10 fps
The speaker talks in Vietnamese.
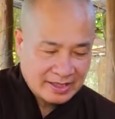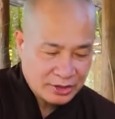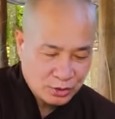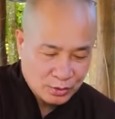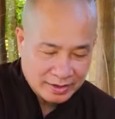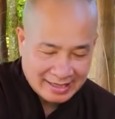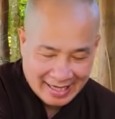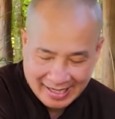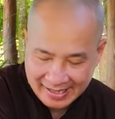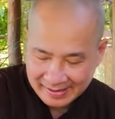cái ruột nó
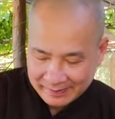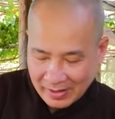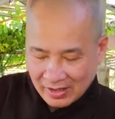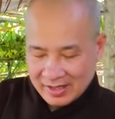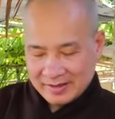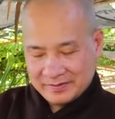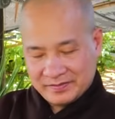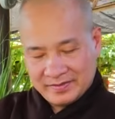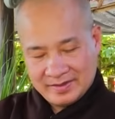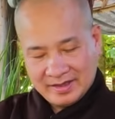ra, bỏ,
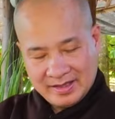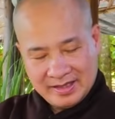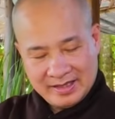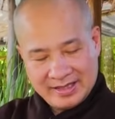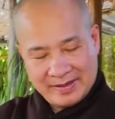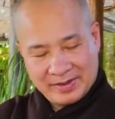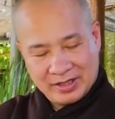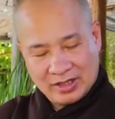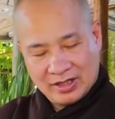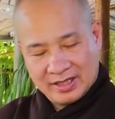và
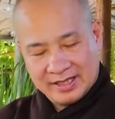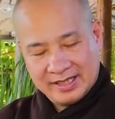mình gọt